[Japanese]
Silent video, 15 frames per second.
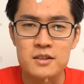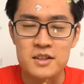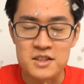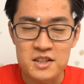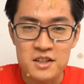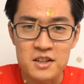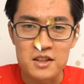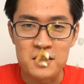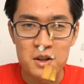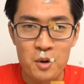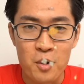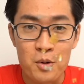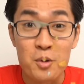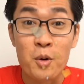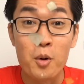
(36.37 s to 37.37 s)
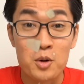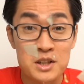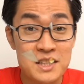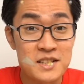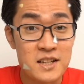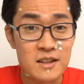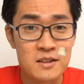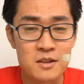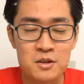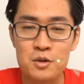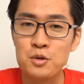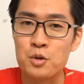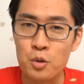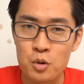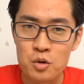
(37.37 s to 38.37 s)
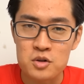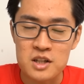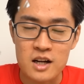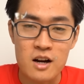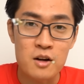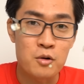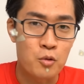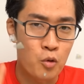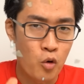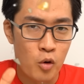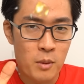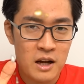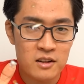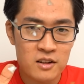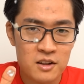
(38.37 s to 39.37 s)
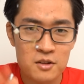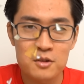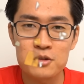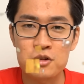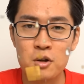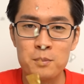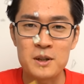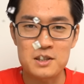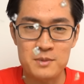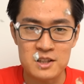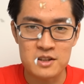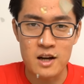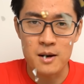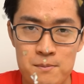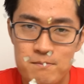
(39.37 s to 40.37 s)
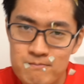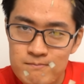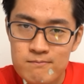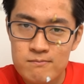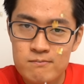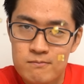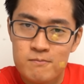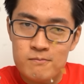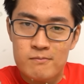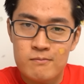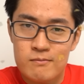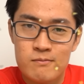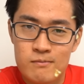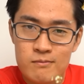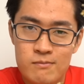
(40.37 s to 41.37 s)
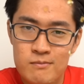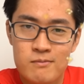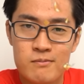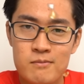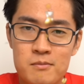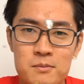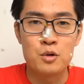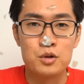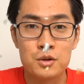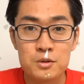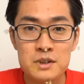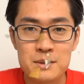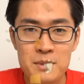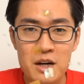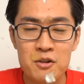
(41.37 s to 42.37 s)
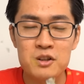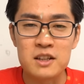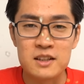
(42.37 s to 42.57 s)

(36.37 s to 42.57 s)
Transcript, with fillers: ディジキー日本公式チャンネルの登録者が5万人を突破しました。この節目を